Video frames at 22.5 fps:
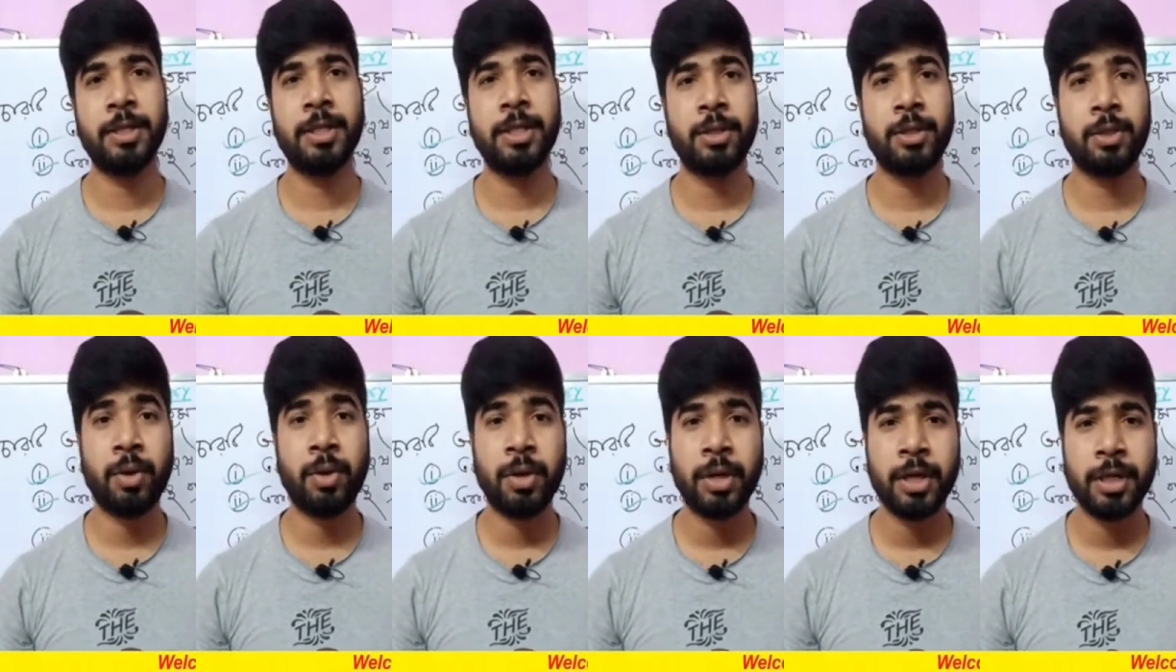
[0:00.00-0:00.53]

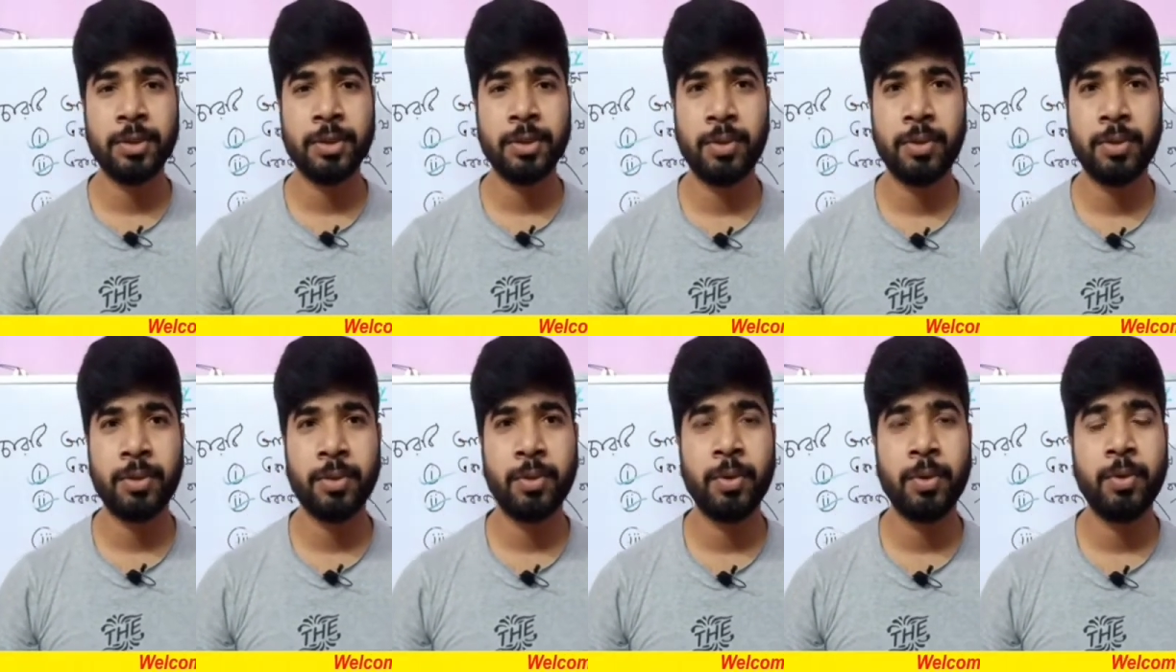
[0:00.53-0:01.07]
সন্ন্যাস গ্রহণ
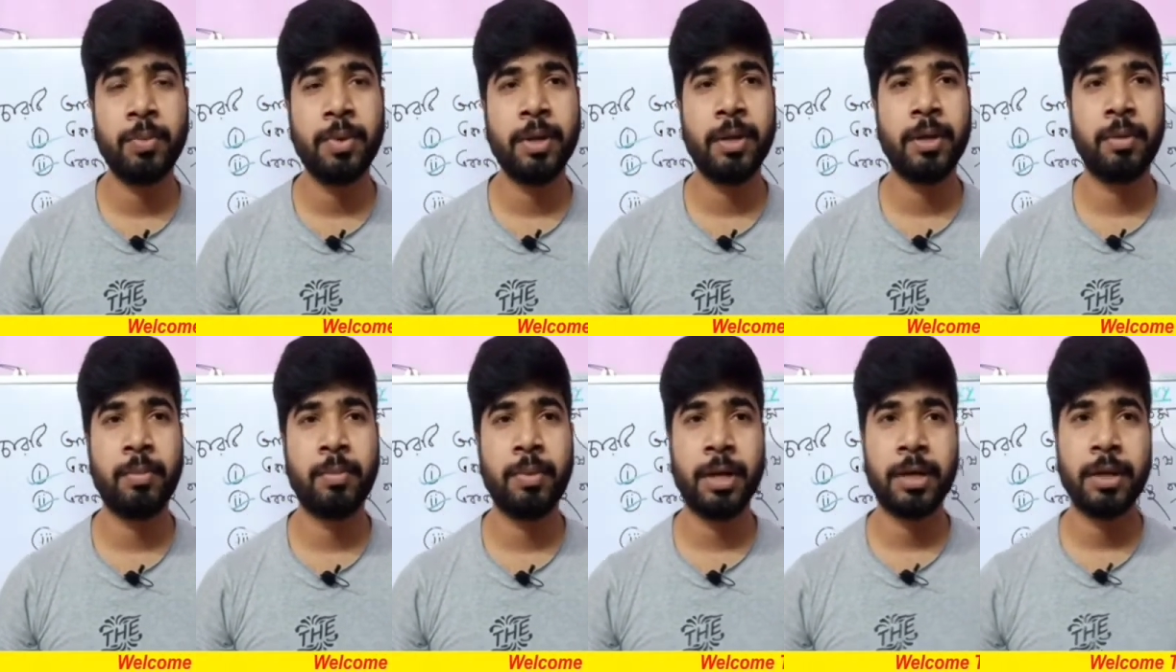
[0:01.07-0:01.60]
করবে
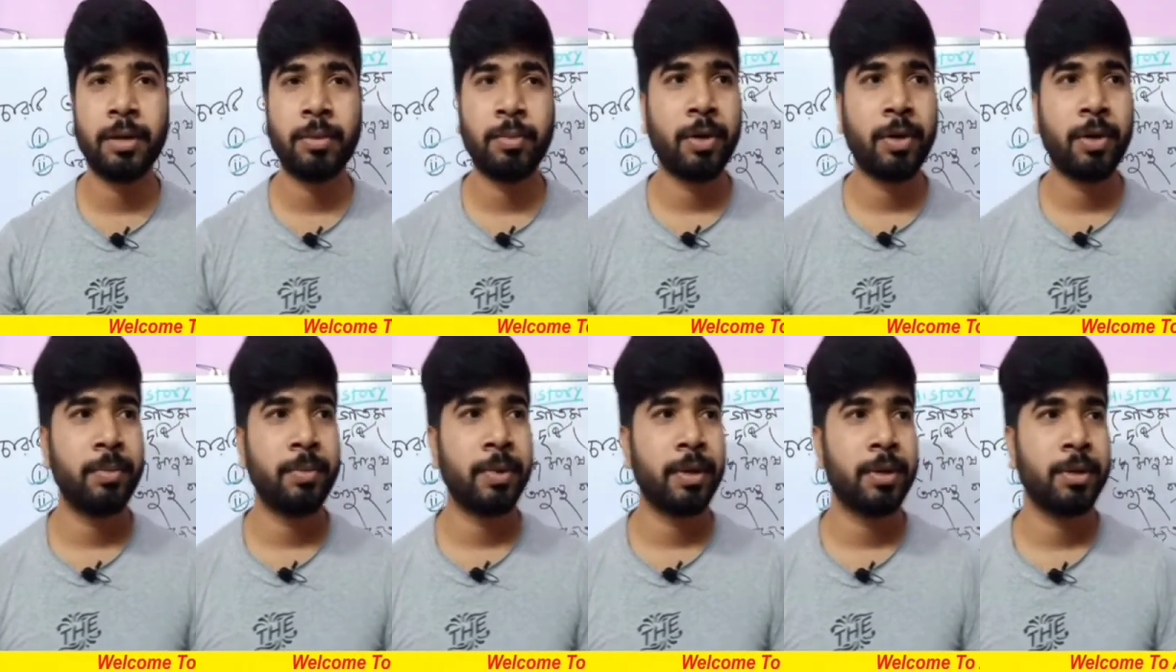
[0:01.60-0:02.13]
বা একটা মহান
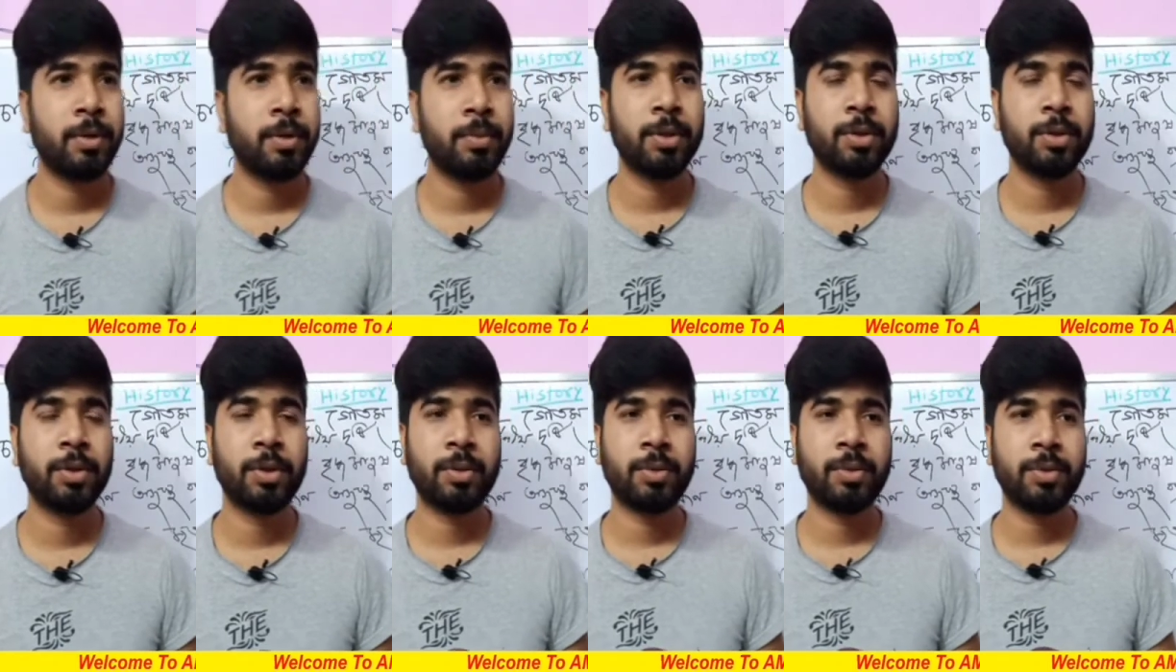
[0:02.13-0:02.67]
ব্যক্তি হবে
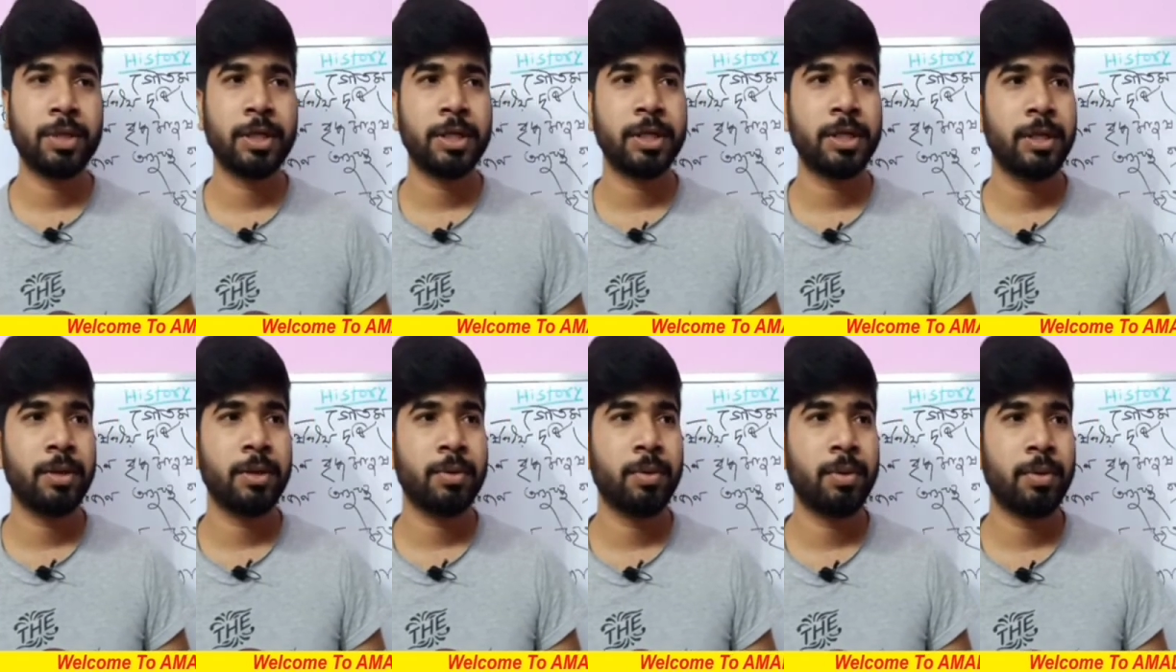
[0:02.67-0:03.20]
তখন সে কি
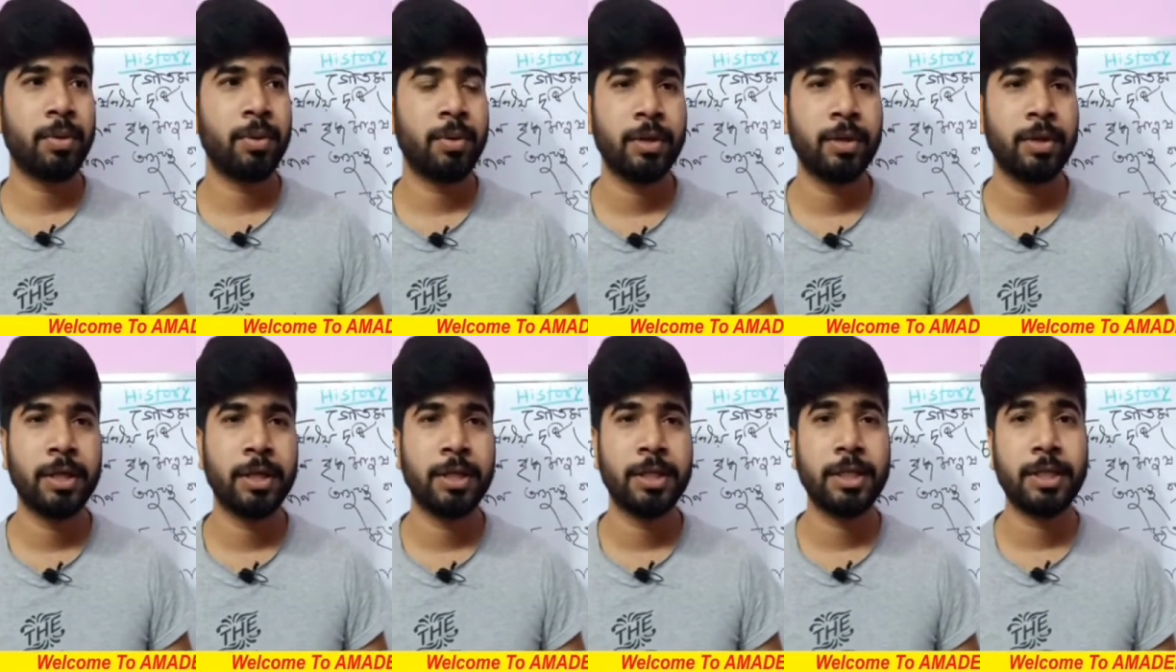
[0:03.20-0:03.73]
করলো
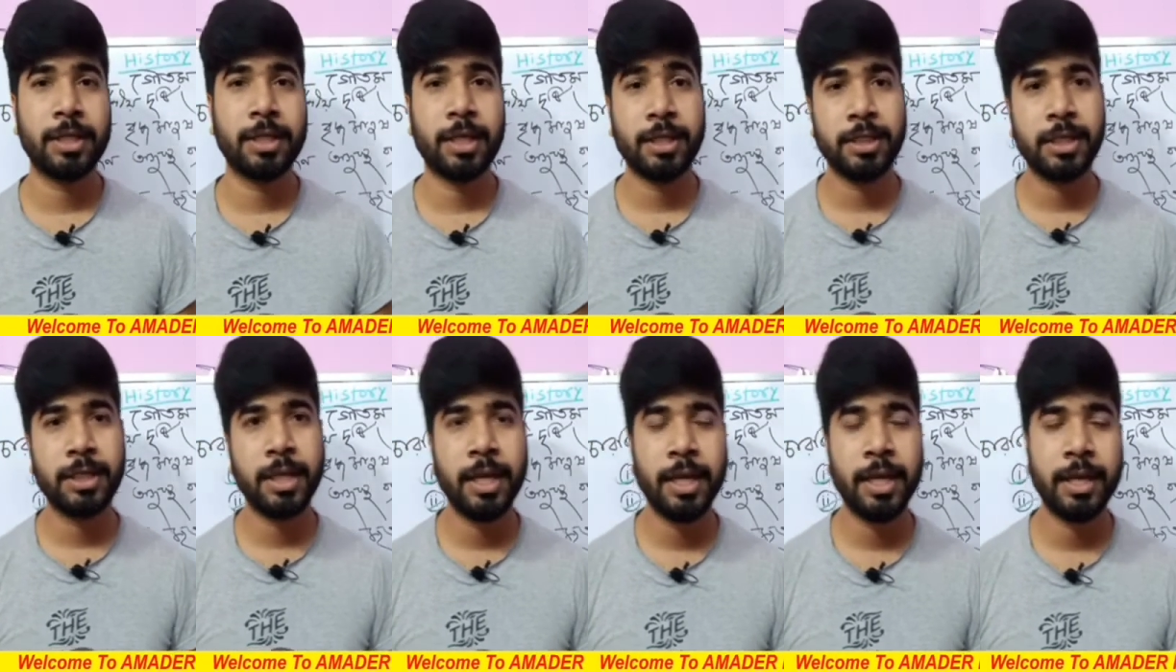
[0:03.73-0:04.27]
যে তার
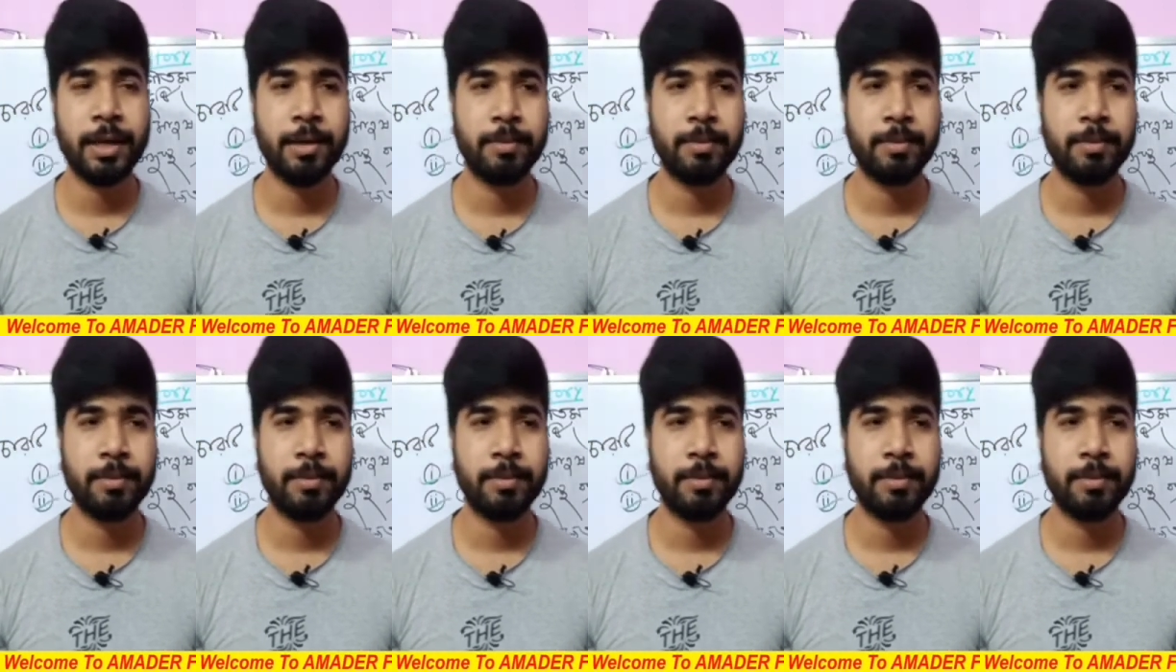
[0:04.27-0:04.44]
ছেলেকে